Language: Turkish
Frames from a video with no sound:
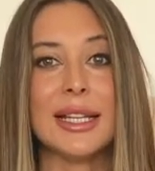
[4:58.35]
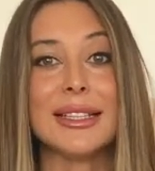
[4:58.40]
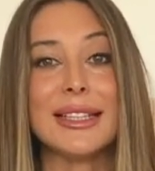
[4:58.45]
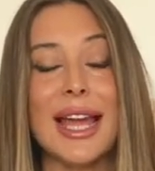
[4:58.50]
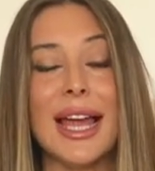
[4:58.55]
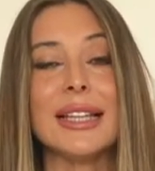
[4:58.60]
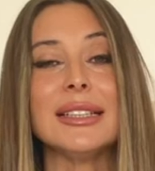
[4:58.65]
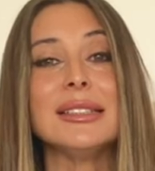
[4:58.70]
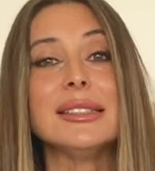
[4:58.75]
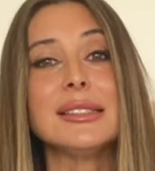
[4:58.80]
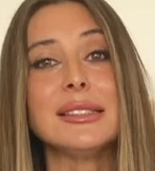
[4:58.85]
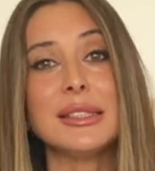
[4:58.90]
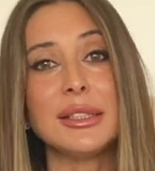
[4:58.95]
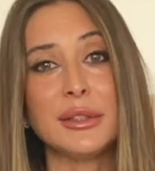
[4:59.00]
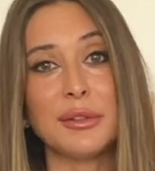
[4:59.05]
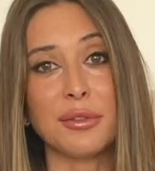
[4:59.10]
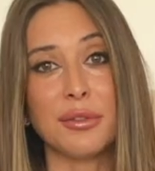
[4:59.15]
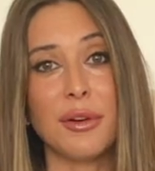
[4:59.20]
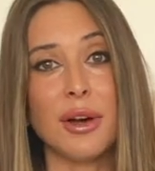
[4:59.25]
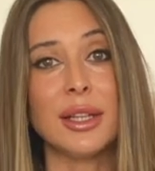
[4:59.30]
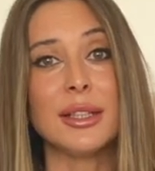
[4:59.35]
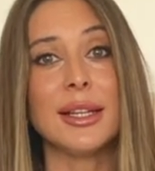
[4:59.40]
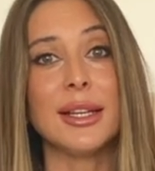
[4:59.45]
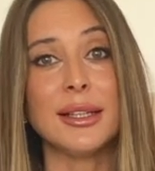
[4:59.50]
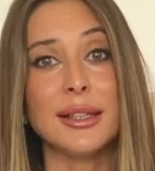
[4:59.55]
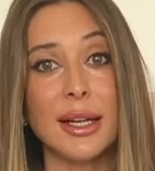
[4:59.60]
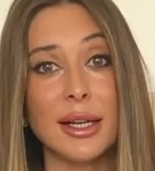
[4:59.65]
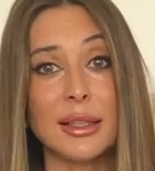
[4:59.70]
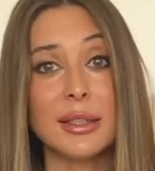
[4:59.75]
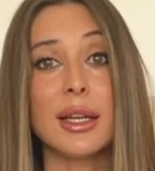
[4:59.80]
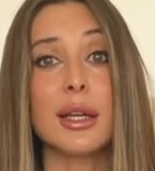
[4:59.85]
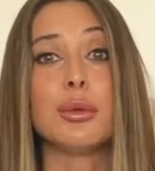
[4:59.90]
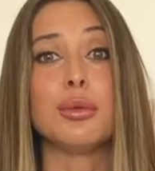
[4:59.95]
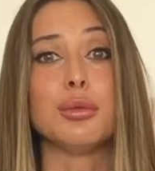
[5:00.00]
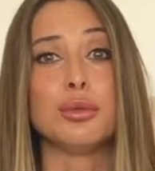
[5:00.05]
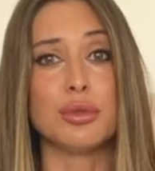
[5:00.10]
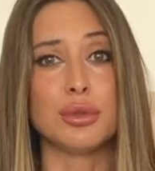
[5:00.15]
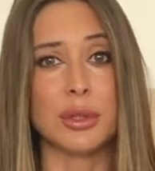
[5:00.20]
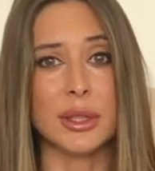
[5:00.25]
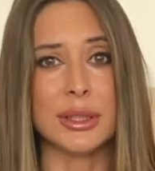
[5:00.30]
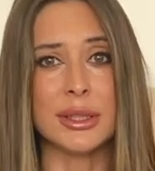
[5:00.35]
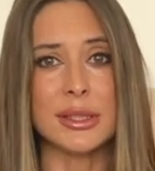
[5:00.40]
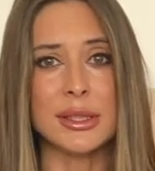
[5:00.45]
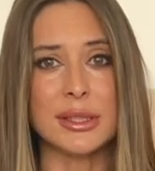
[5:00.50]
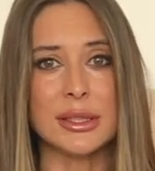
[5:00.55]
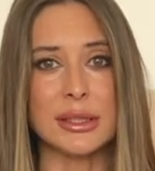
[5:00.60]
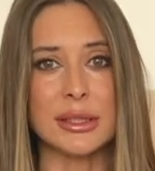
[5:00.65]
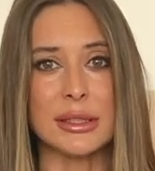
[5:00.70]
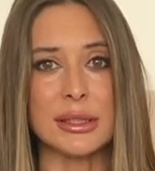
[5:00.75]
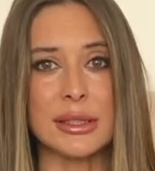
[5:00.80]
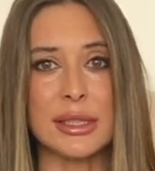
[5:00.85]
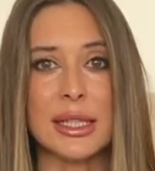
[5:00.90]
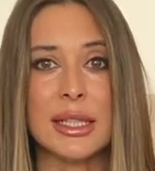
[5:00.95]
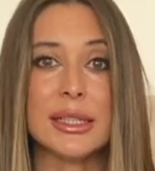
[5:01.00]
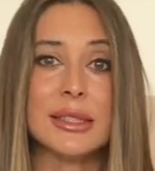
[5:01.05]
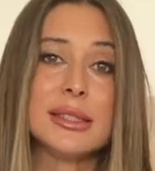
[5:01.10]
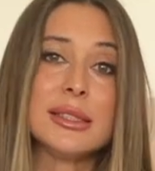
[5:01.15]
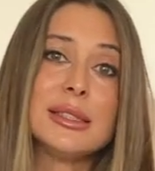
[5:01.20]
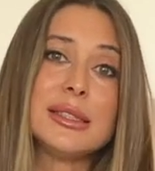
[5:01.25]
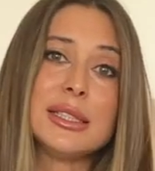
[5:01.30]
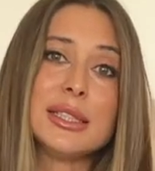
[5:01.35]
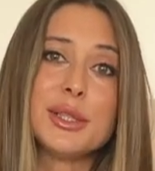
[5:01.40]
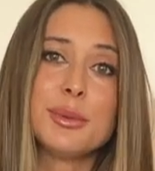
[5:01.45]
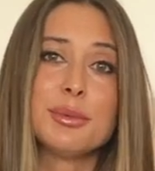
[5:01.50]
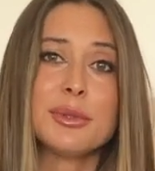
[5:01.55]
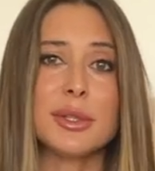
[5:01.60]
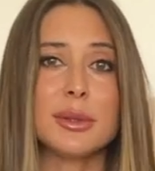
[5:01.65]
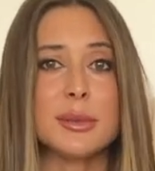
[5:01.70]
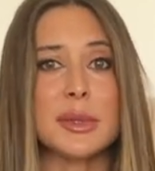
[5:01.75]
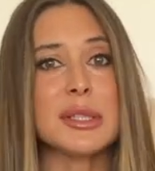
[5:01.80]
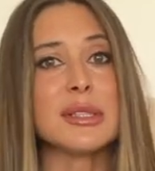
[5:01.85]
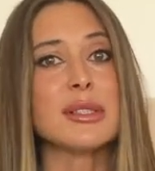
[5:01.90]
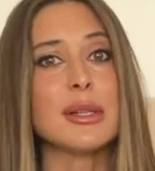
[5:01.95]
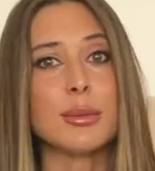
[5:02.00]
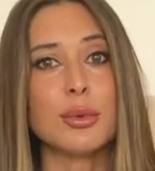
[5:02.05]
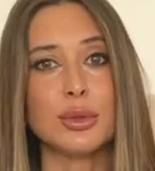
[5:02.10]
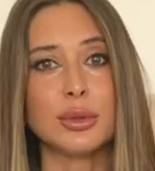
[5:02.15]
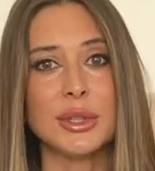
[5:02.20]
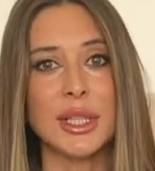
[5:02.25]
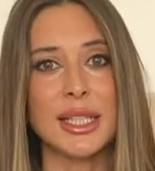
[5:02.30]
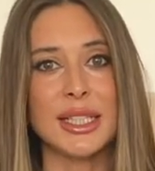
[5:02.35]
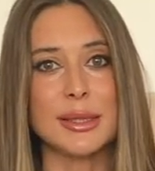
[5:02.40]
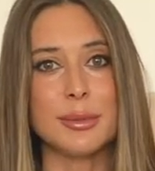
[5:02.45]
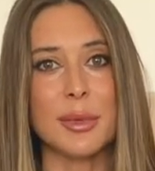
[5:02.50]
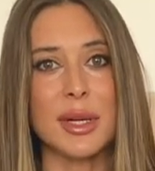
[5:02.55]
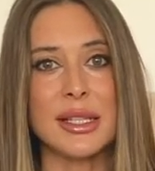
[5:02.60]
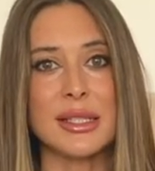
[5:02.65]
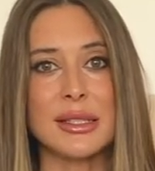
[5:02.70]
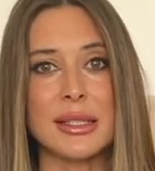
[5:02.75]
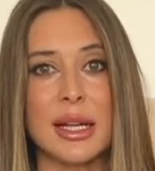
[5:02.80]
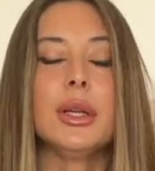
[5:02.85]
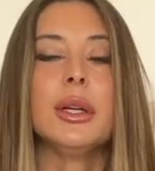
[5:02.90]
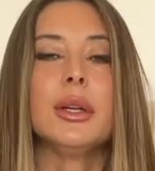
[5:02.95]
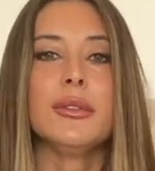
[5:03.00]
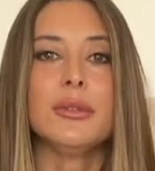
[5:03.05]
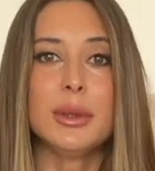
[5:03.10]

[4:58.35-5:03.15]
Kendinizi ifade ederken güçlenirsiniz. Sizi hiçbir zaman sabote etmezler.